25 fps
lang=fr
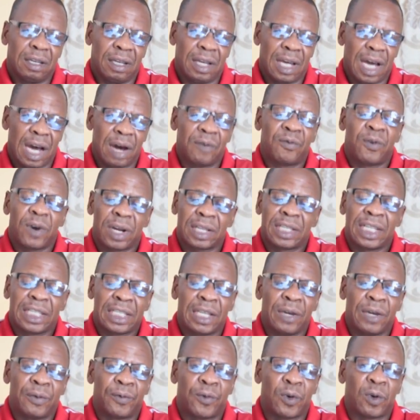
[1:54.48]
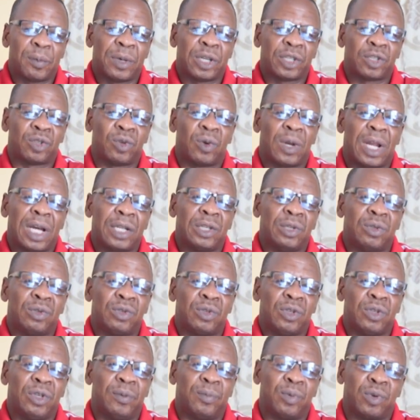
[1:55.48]
euh, avoir des informations
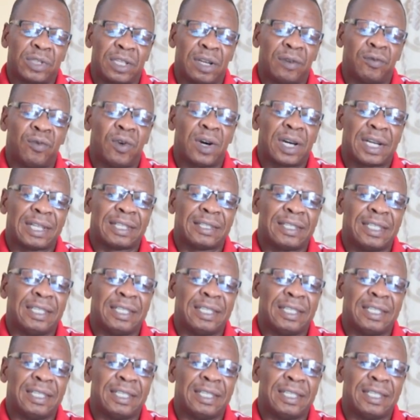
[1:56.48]
là-dessus pour savoir